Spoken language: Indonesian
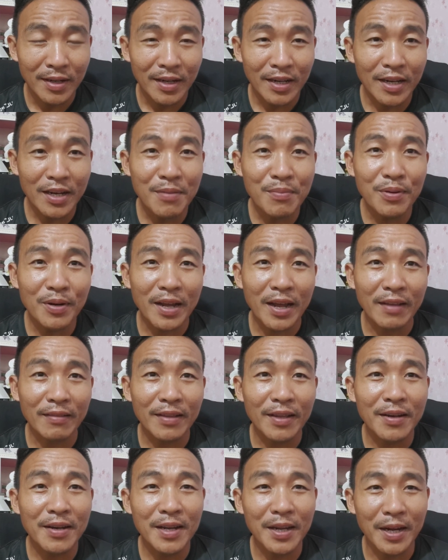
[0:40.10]
Ini
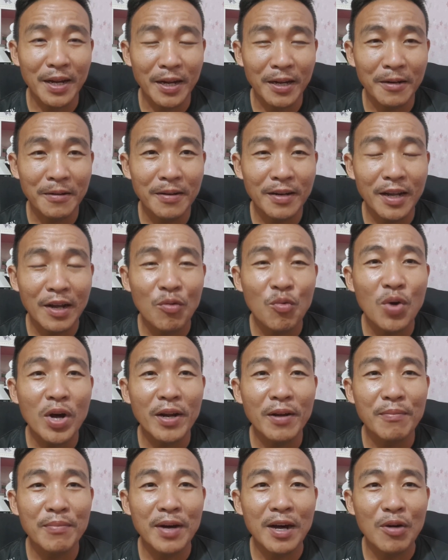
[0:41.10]
berkaitan dengan
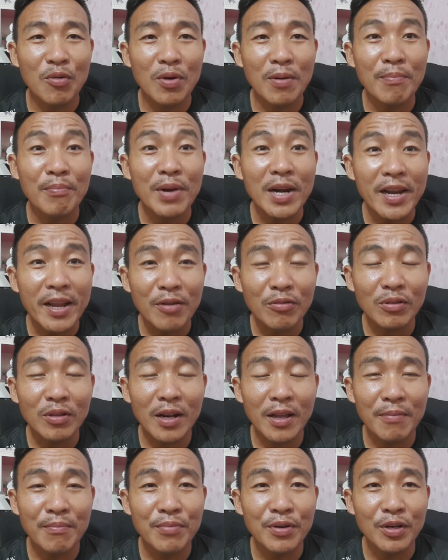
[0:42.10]
dakwaan bahwa beliau
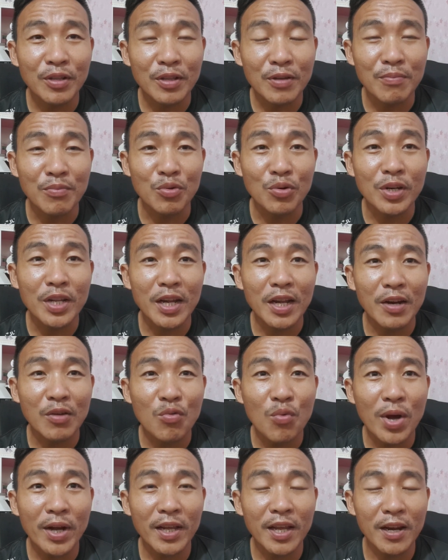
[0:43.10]
telah bertemu dengan
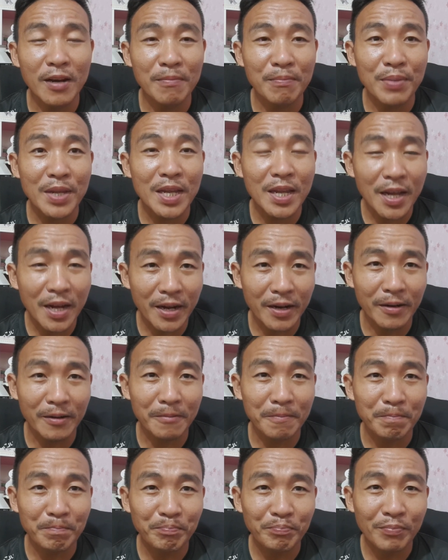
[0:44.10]
wakil
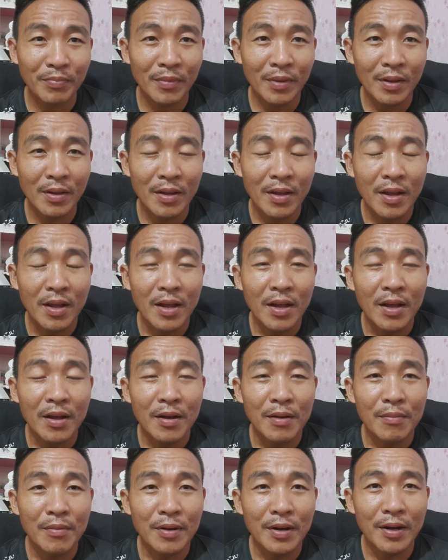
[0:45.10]
PKR.
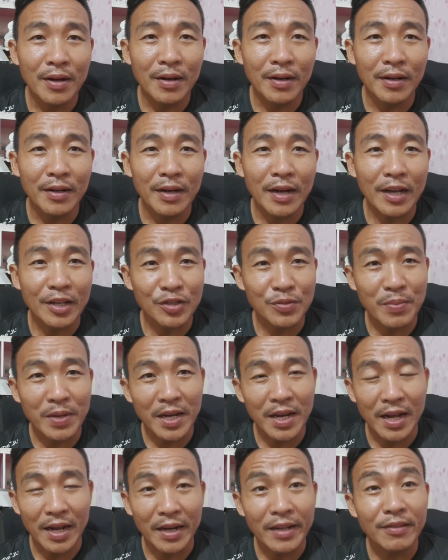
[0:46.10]
Uh, eh,
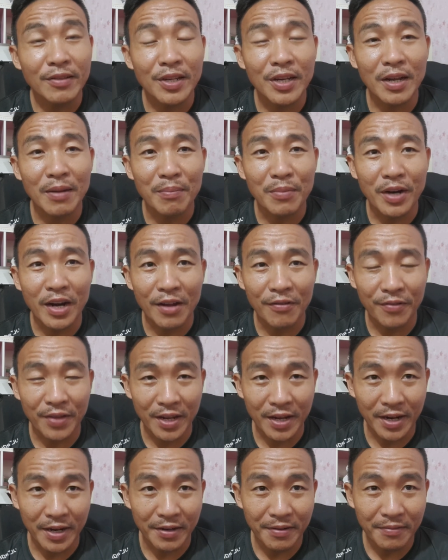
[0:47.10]
Azmin Ali tidak
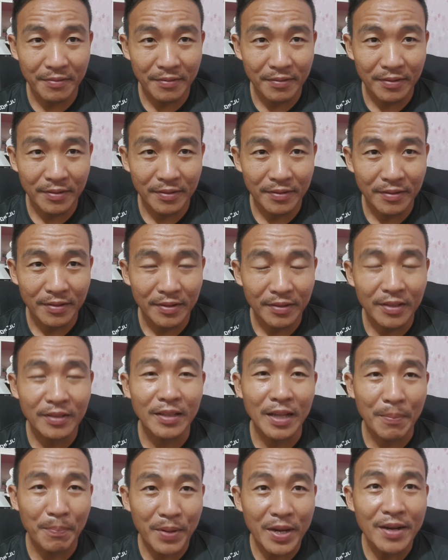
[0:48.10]
menafikan,
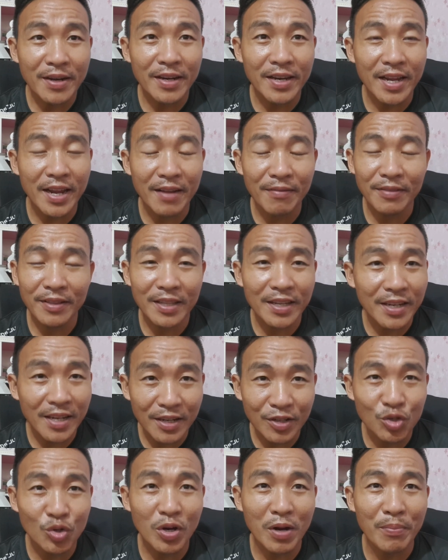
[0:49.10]
tetapi dia
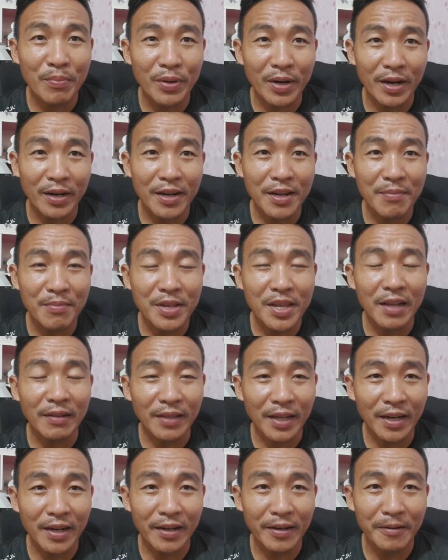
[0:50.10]
tidak juga berani
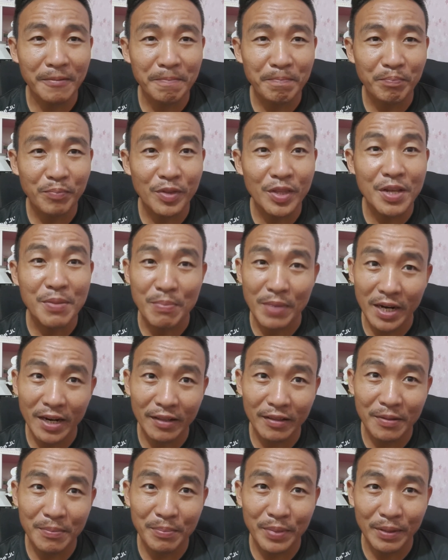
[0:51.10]
menyatakan di
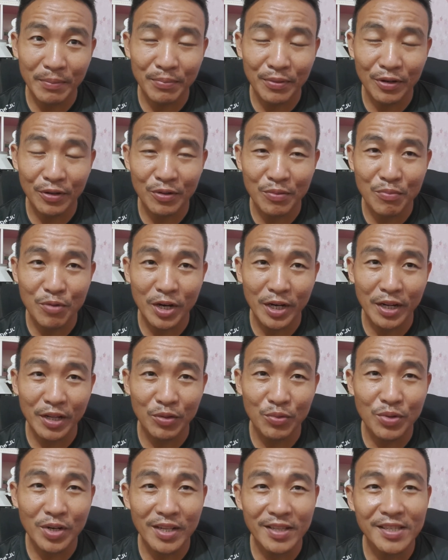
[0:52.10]
mana tempat pertemuan
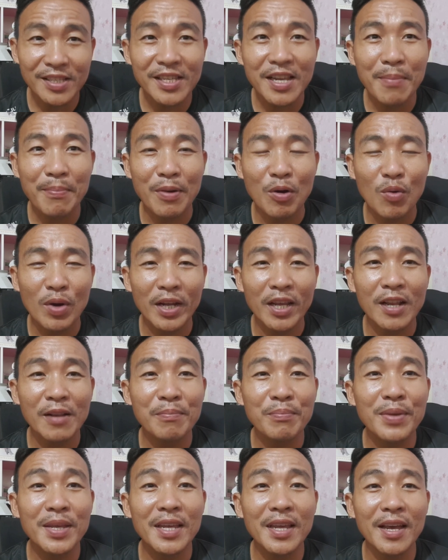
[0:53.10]
itu dan siapa
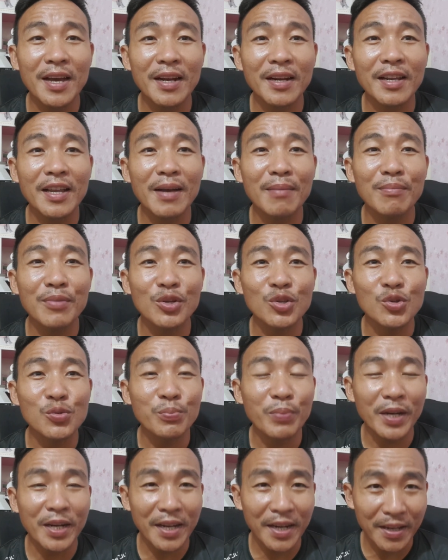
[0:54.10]
wakil PKR yang
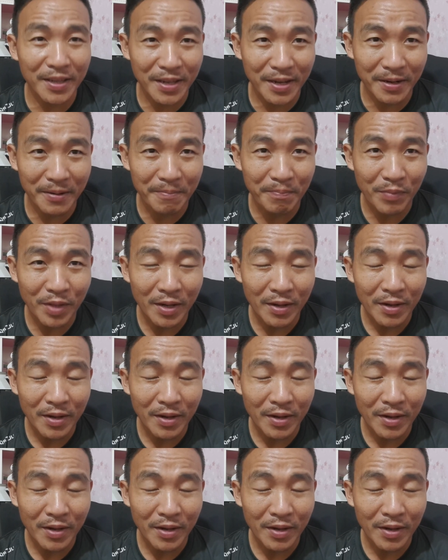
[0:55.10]
berjumpa dengannya.